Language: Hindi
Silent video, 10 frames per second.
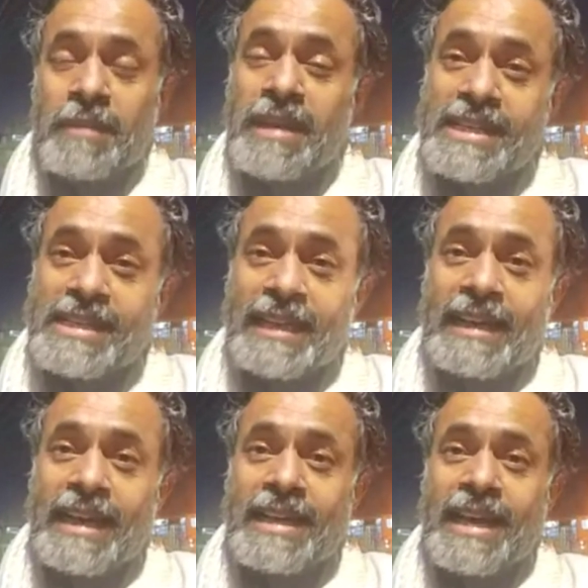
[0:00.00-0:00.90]
मेरी
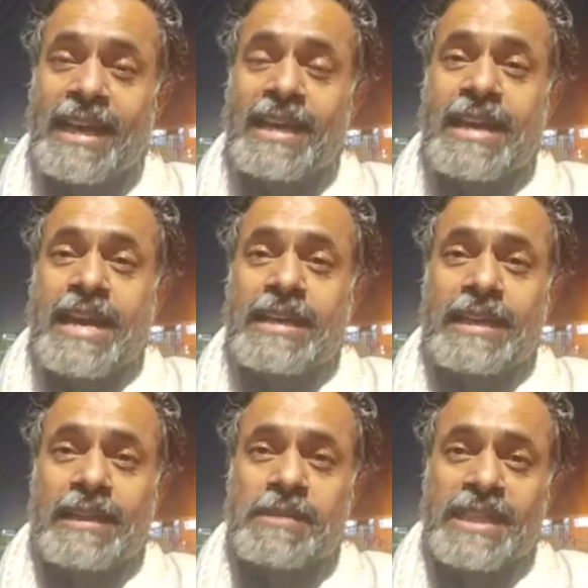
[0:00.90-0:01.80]
जानकारी है
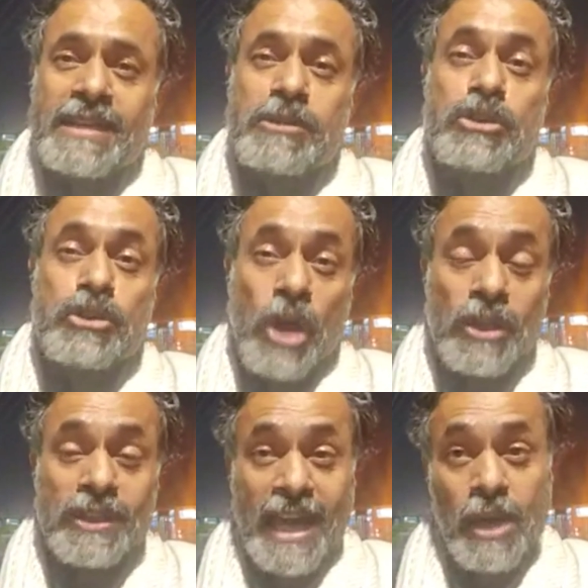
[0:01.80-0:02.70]
कि कम से कम सौ
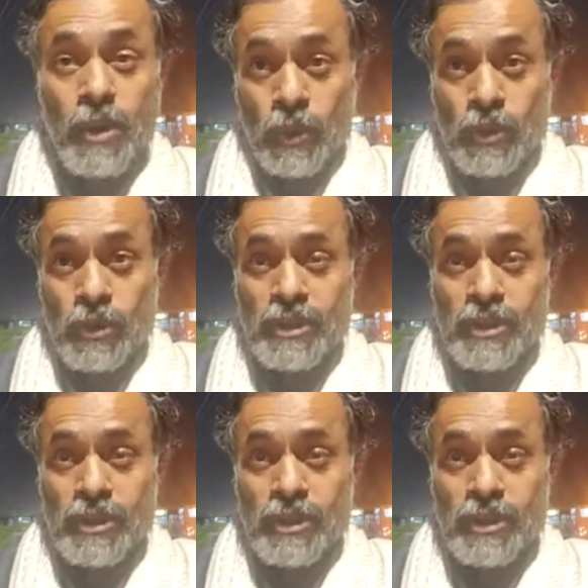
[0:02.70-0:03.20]
ताल्लुक